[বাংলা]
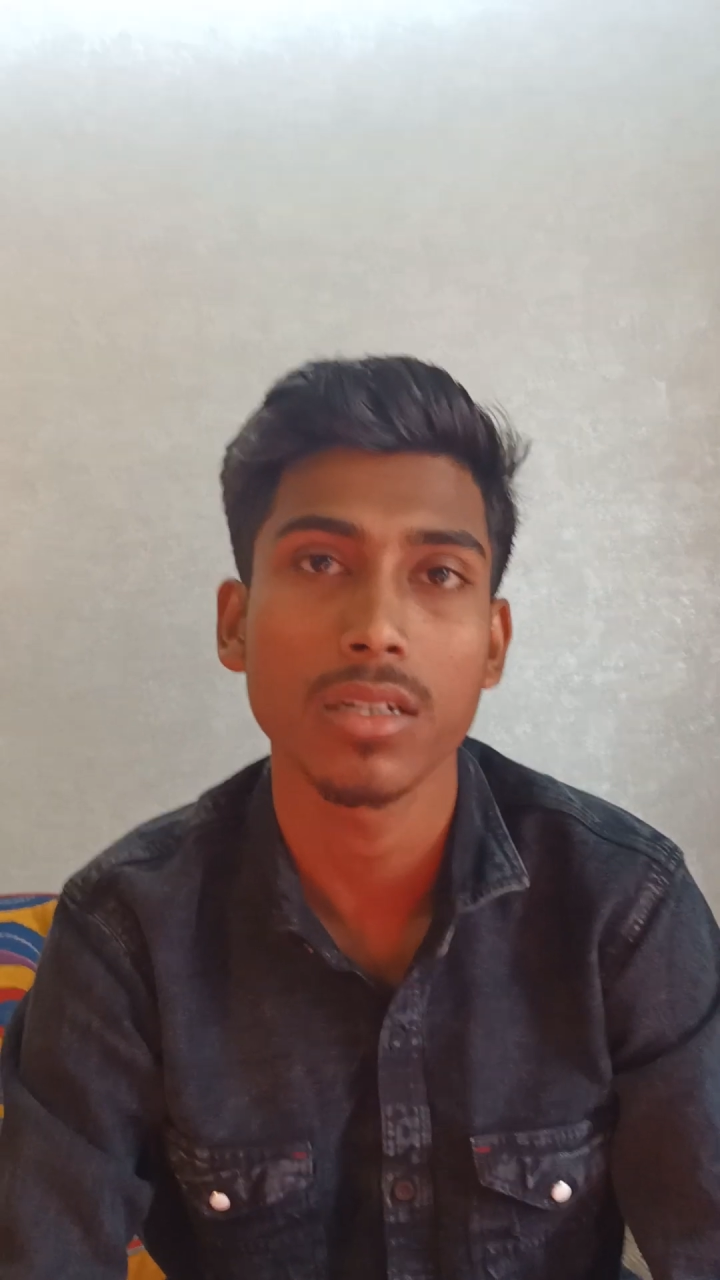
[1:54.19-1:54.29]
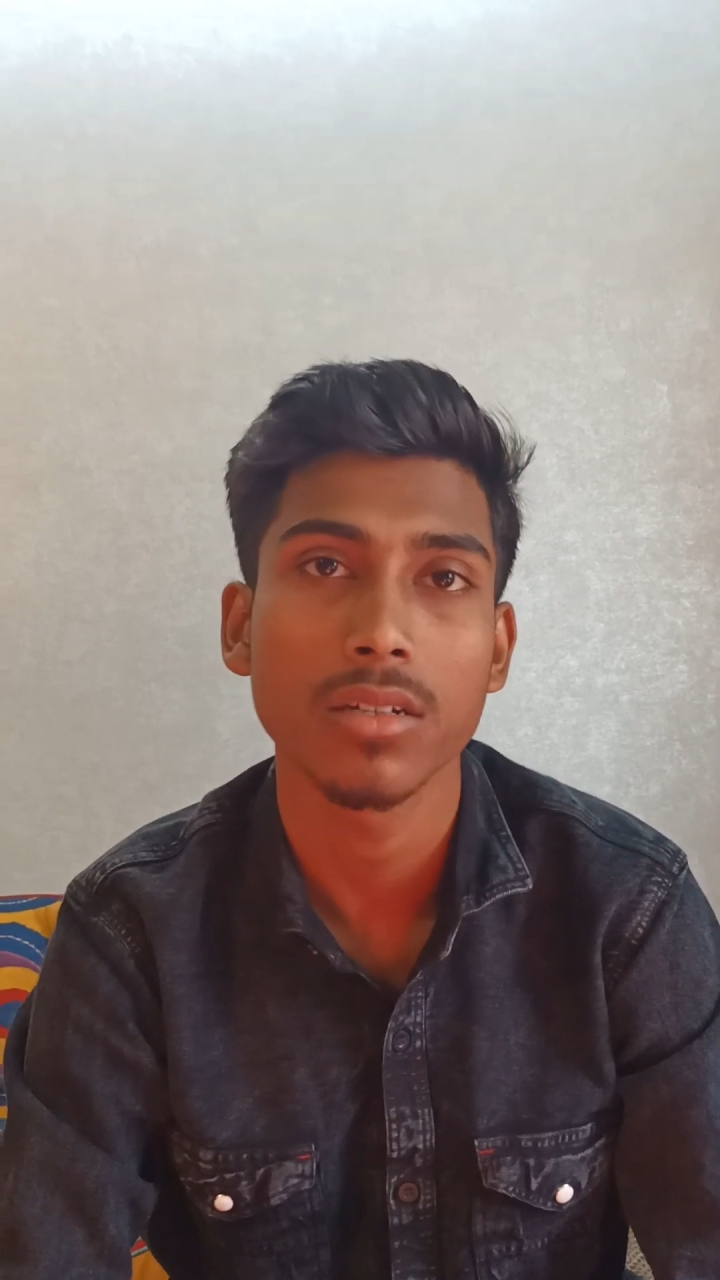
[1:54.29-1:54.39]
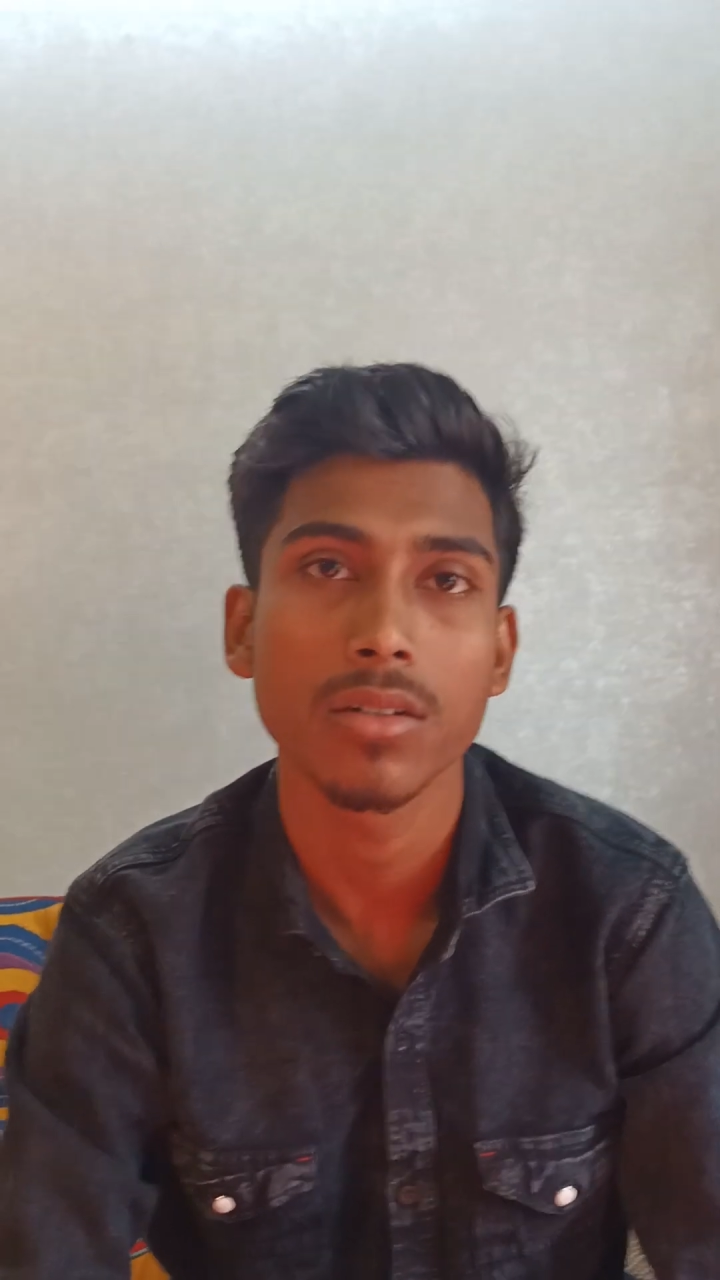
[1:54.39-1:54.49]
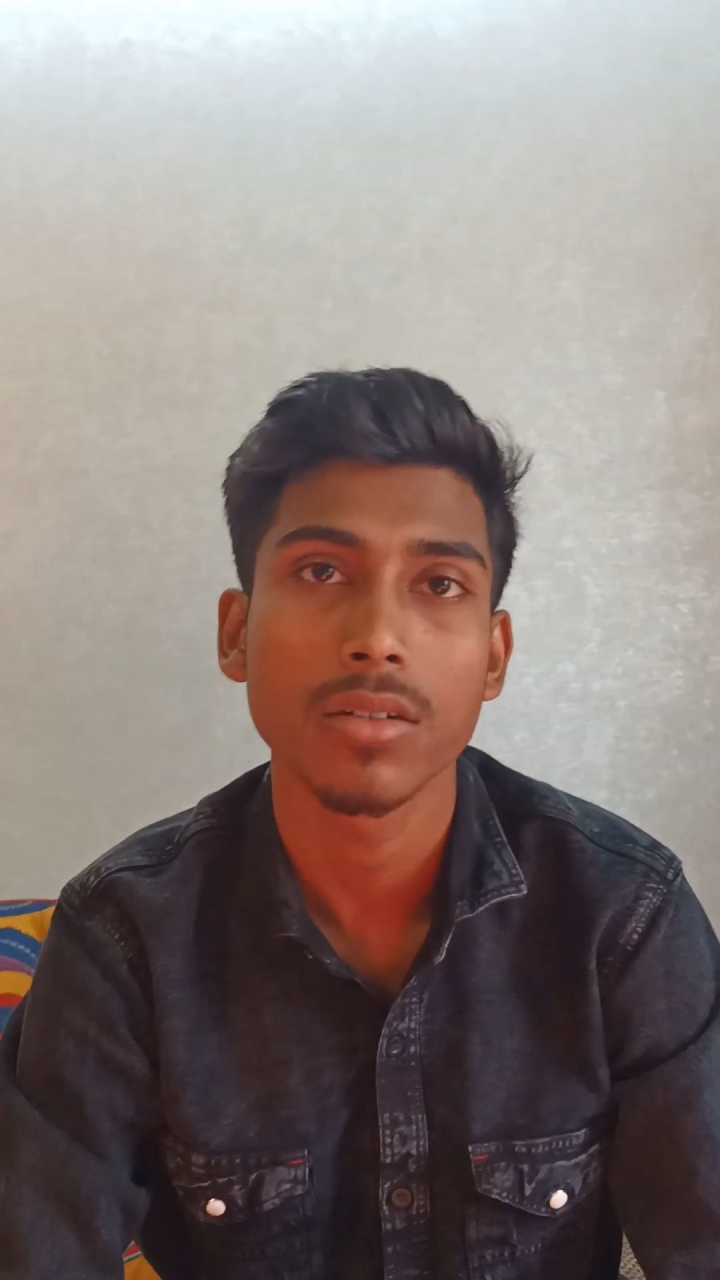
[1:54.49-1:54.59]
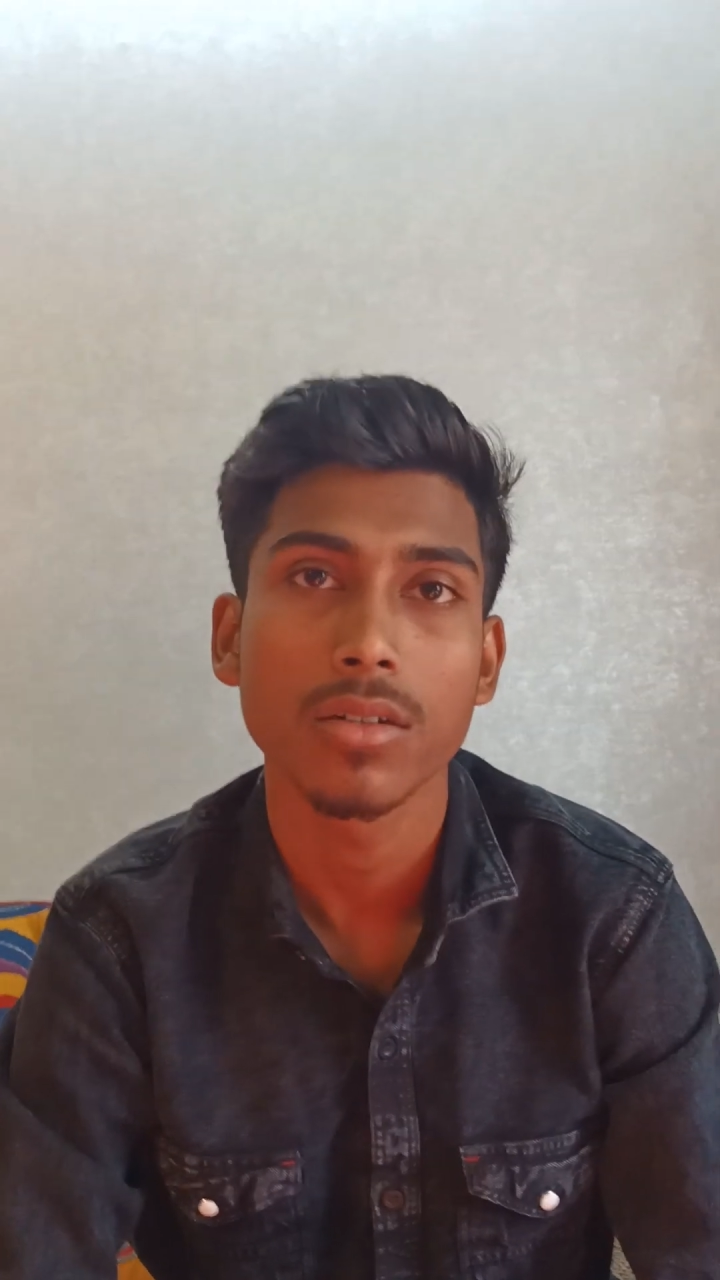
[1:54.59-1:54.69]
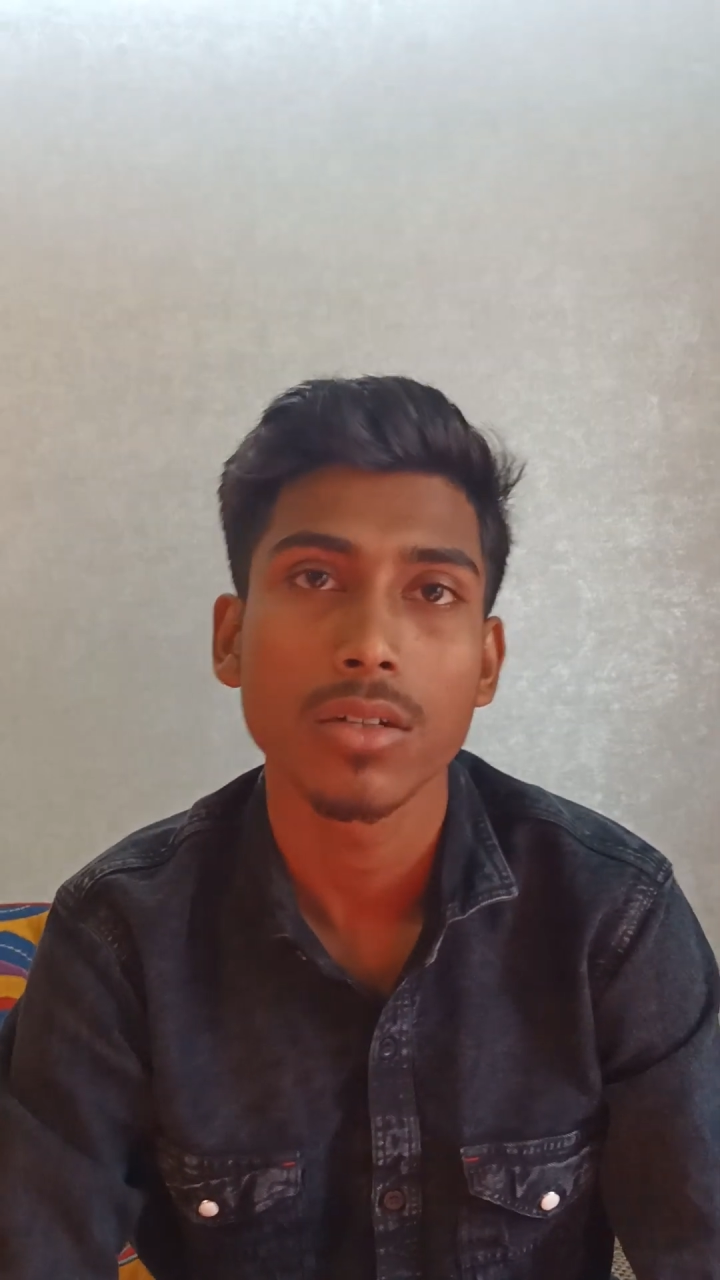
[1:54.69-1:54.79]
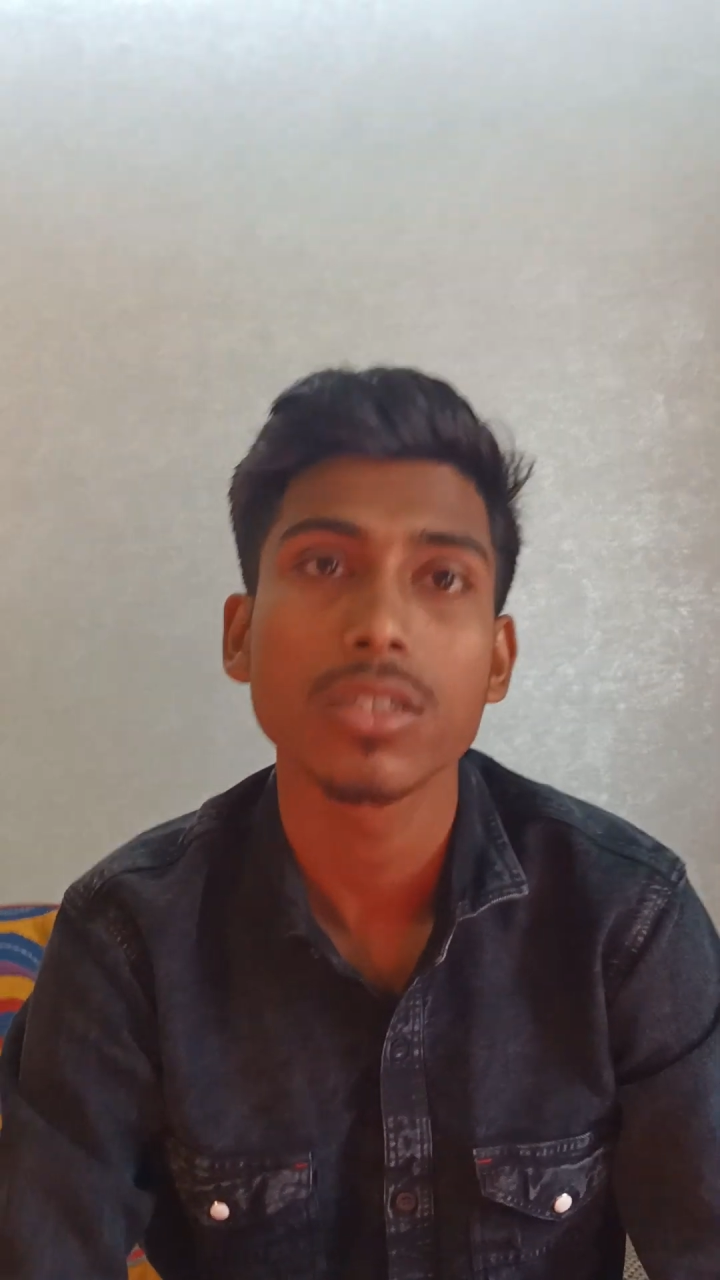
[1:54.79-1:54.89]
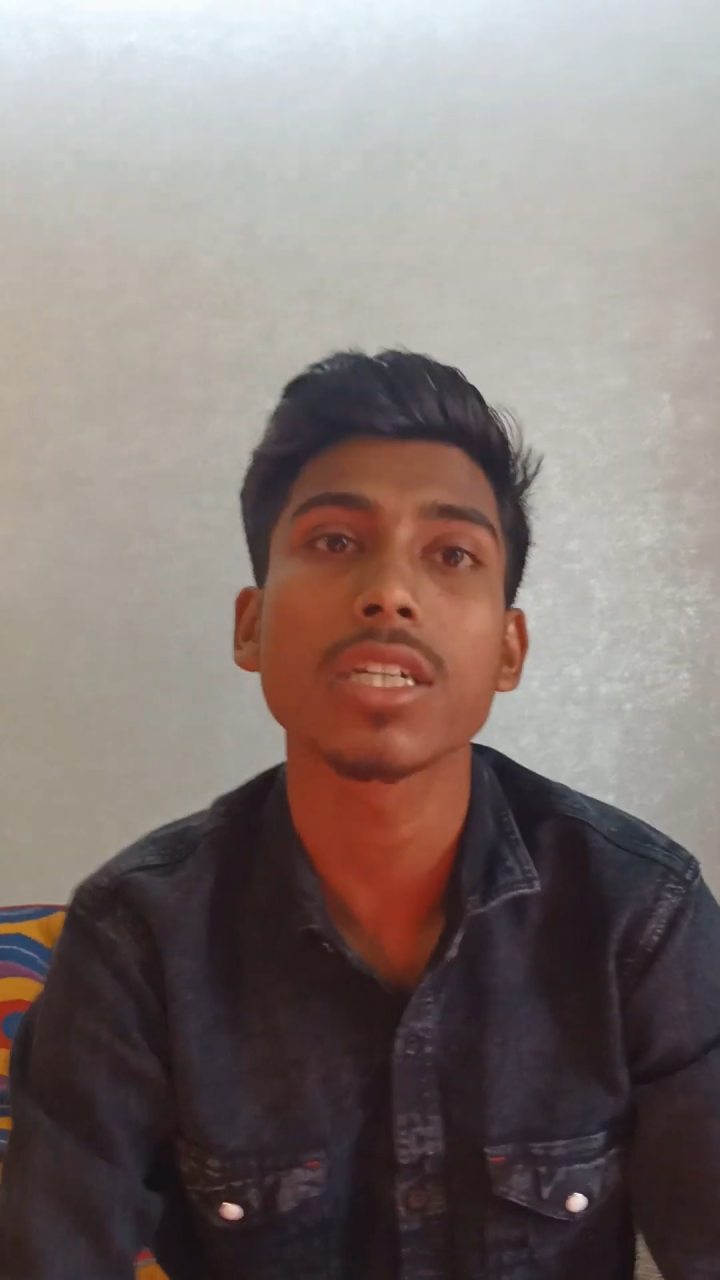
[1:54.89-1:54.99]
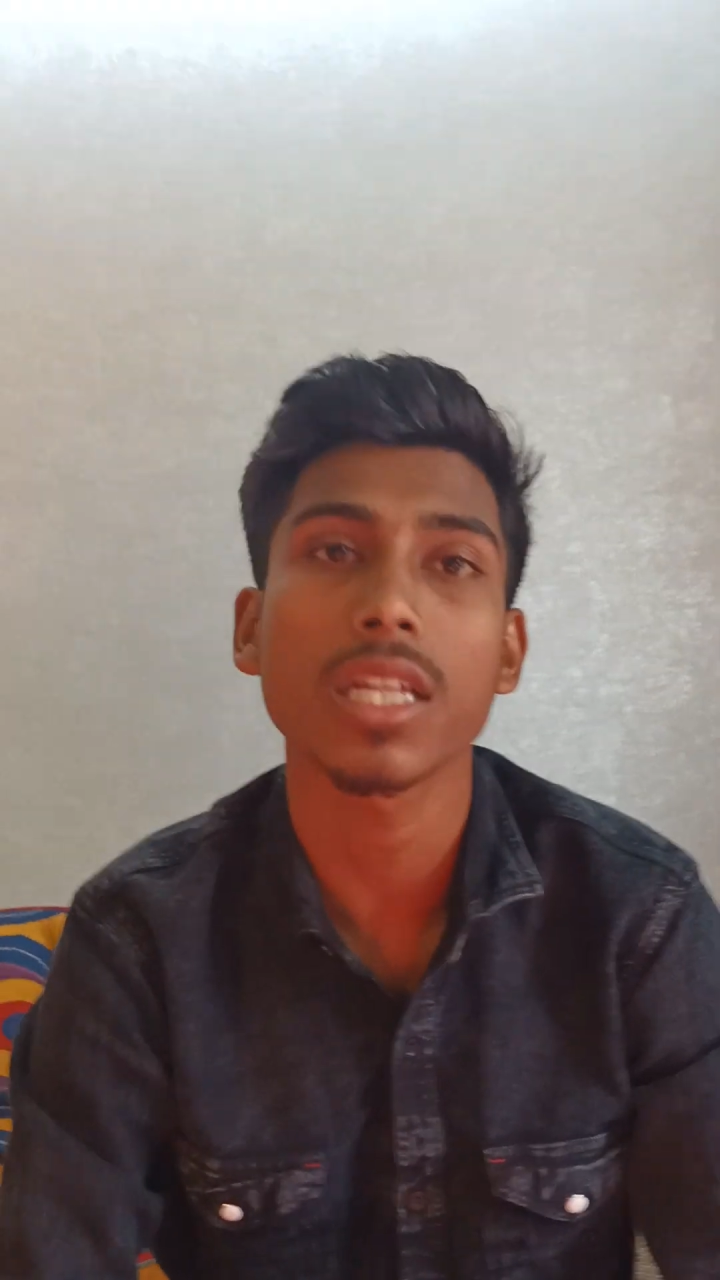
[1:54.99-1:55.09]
সাথে অনেককে